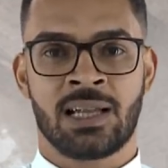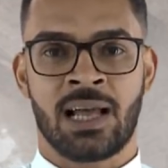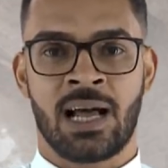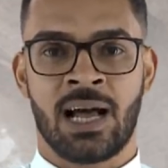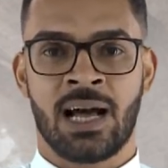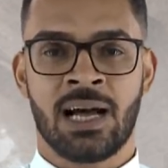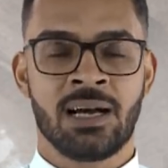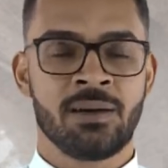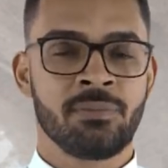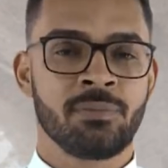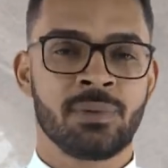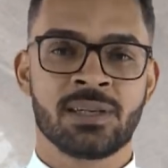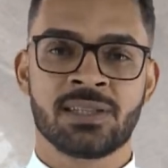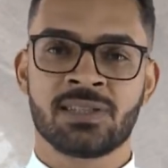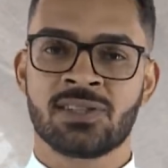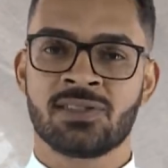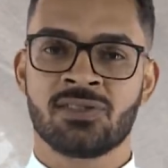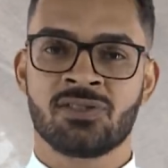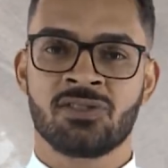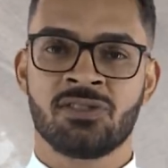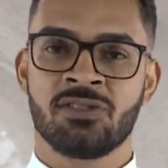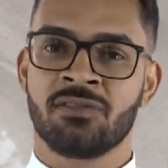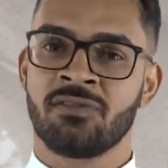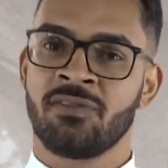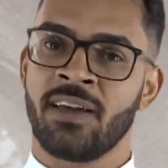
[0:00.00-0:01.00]
ambas
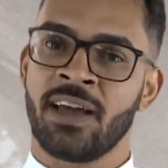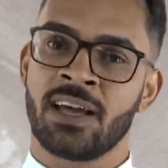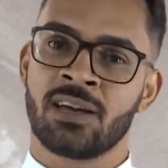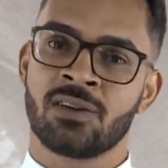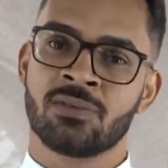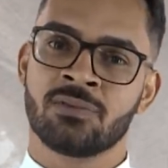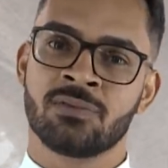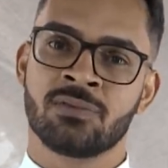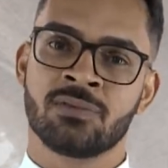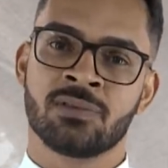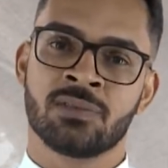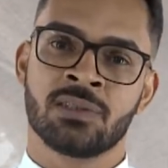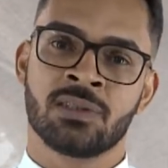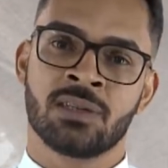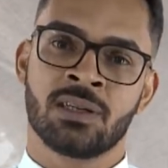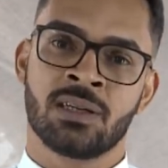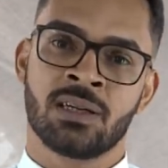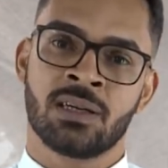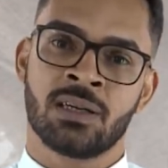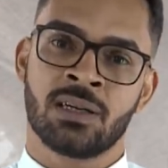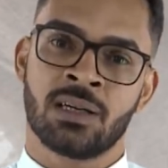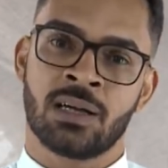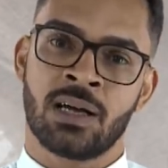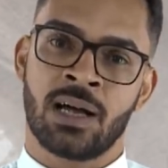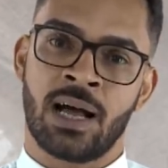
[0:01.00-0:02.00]
tiveram
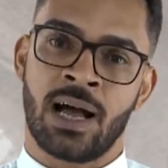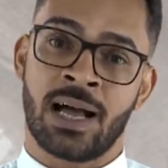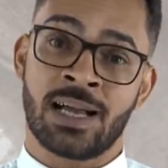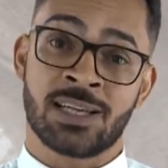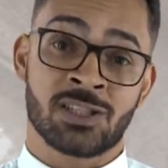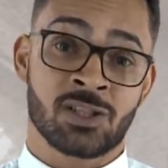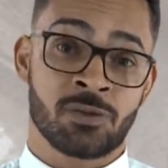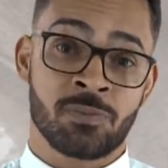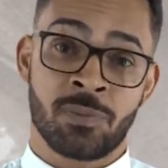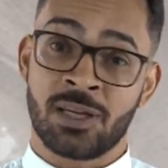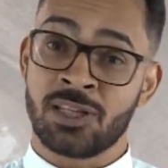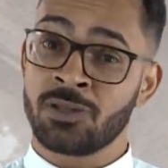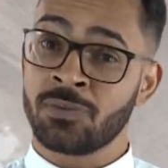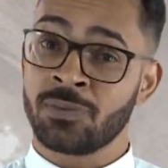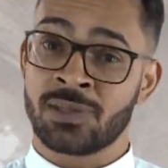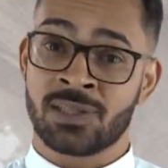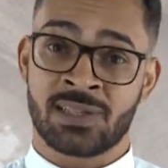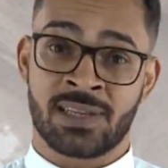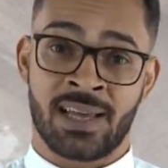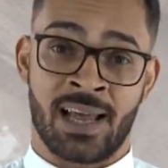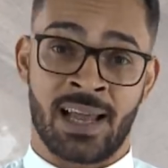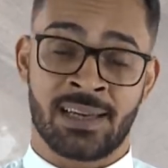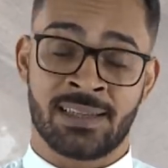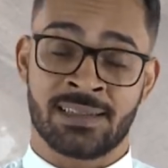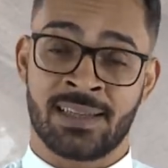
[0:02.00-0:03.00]
as mesmas
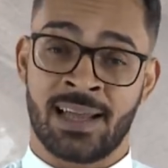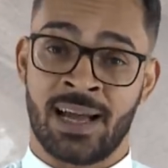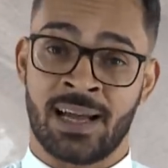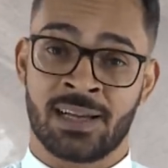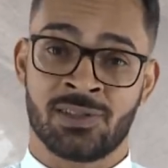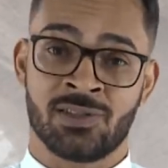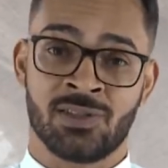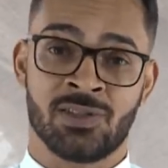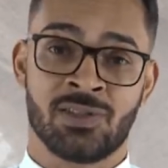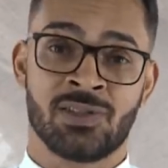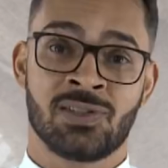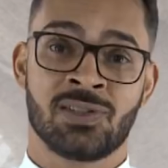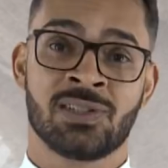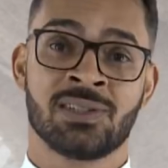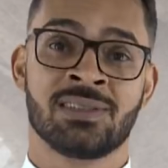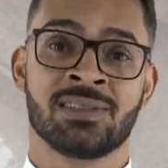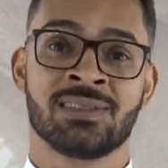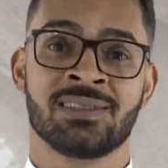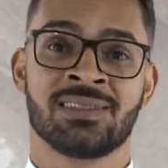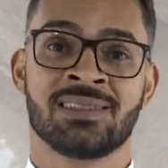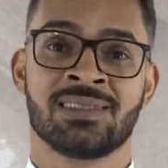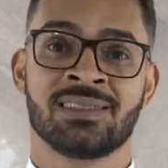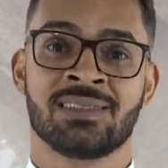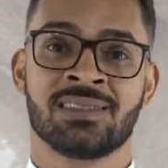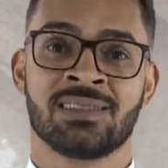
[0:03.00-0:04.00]
realidades.
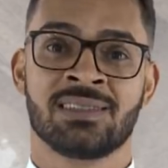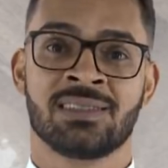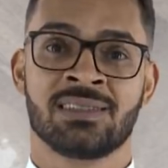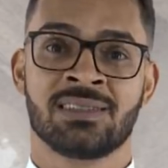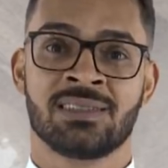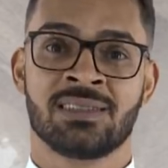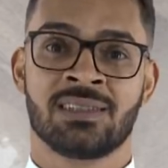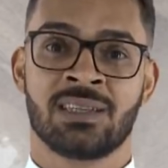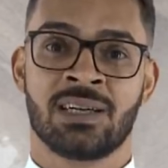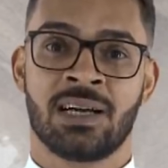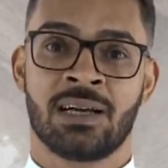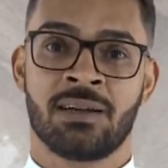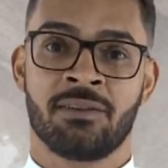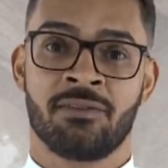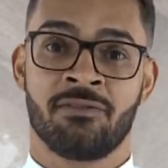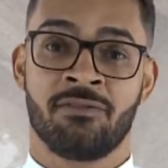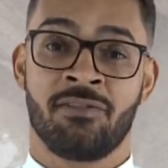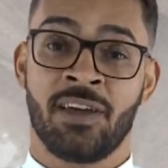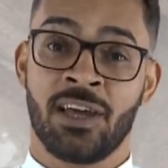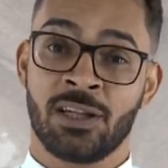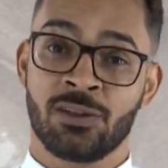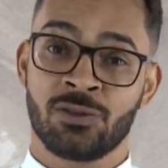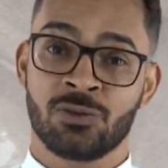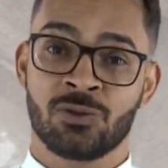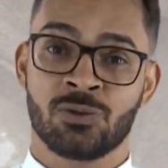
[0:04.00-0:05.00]

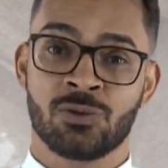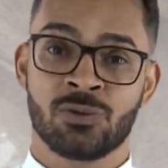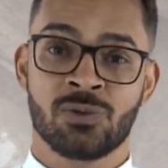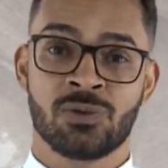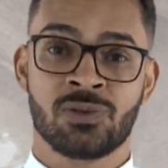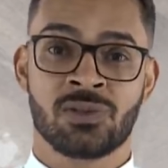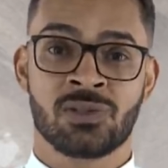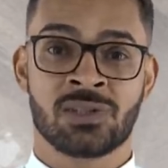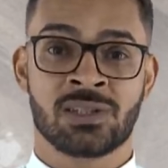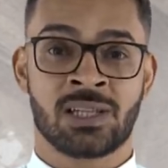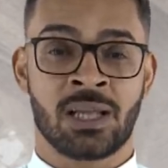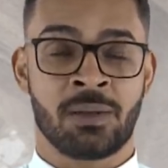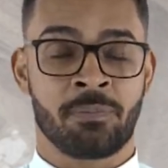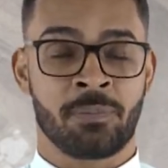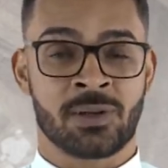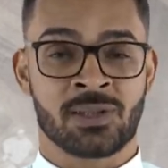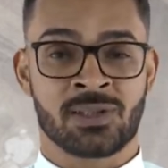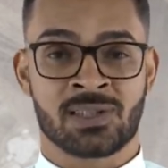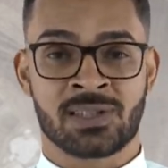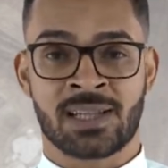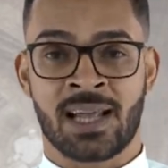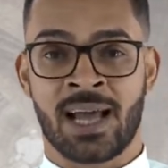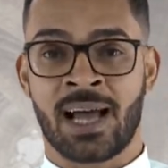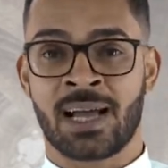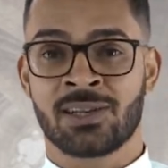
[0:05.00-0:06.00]
Ventos,
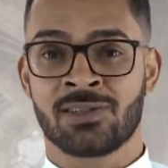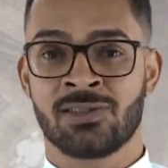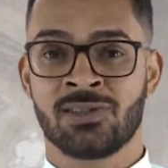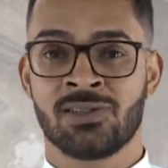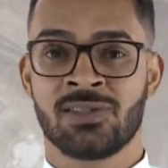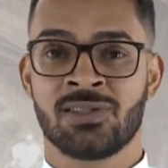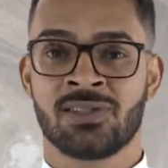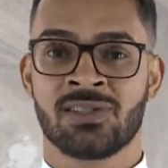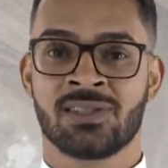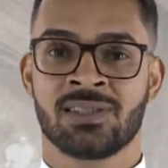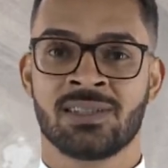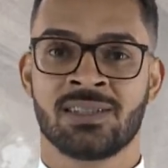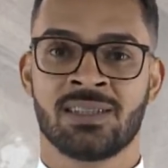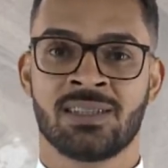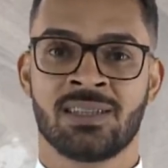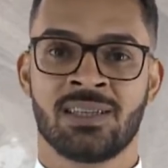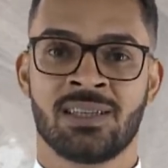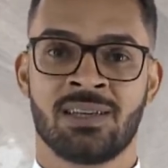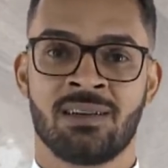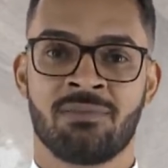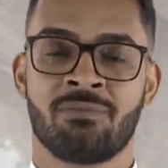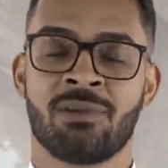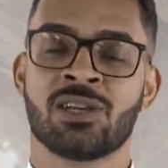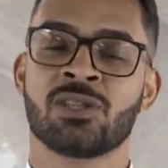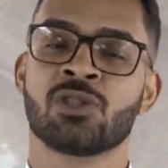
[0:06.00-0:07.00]
tempestades,
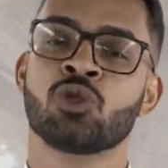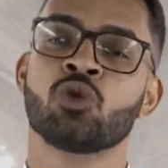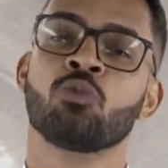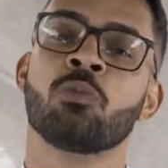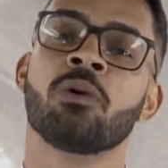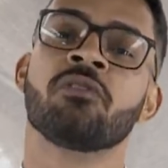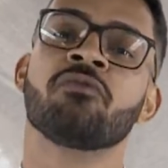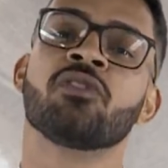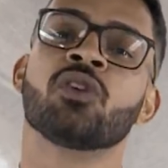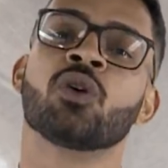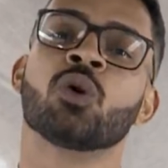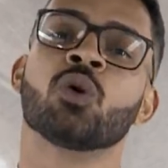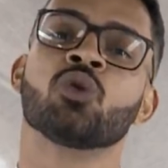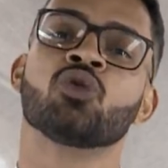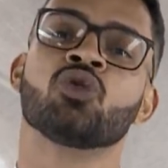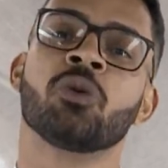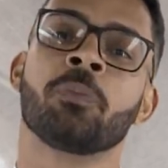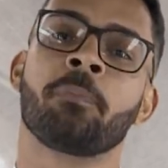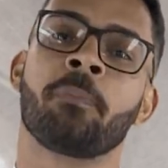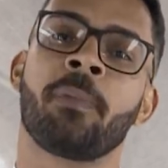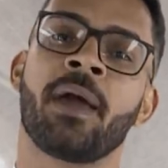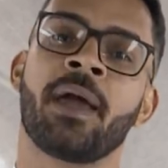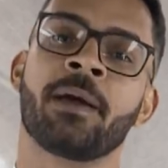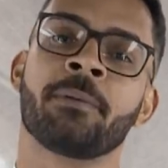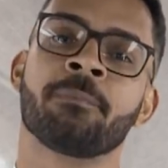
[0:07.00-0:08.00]
mas uma ficou de
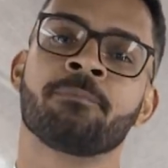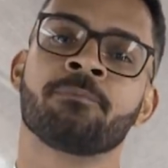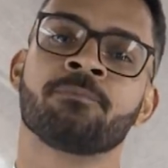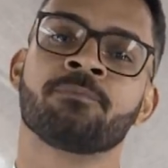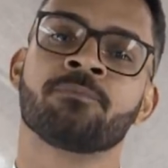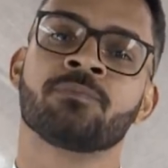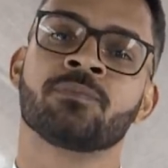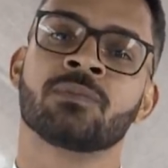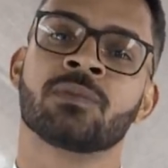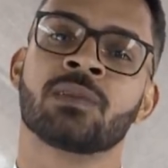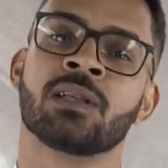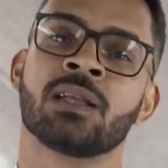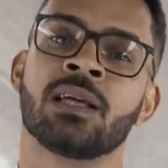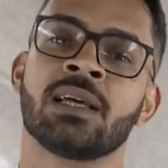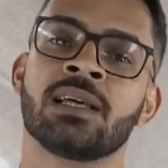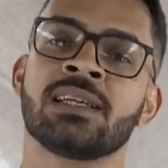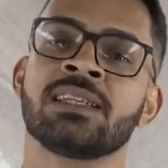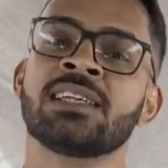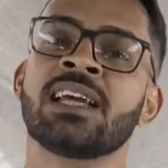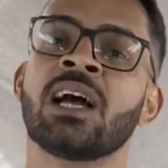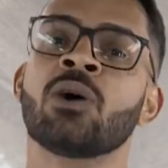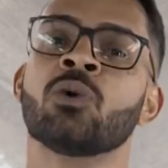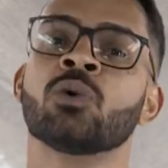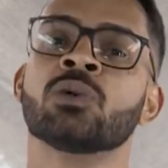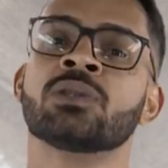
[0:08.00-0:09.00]
pé
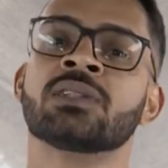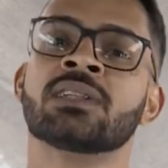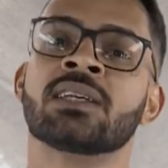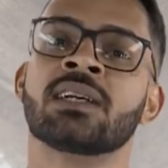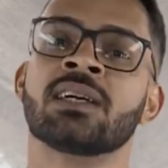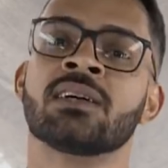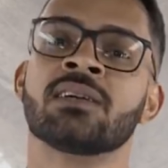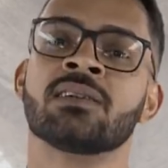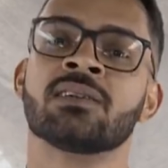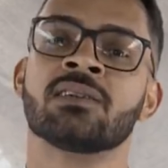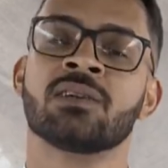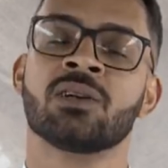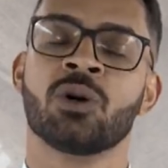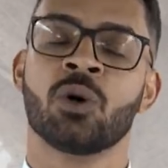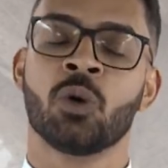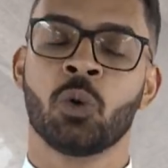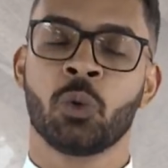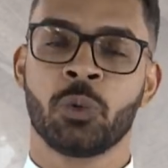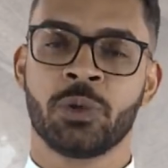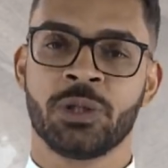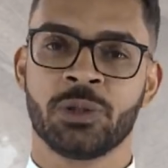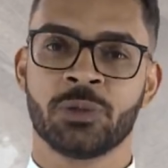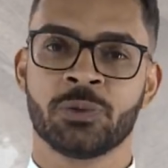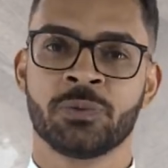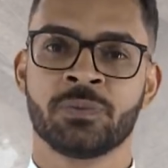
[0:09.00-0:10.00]
e a outra ruiu.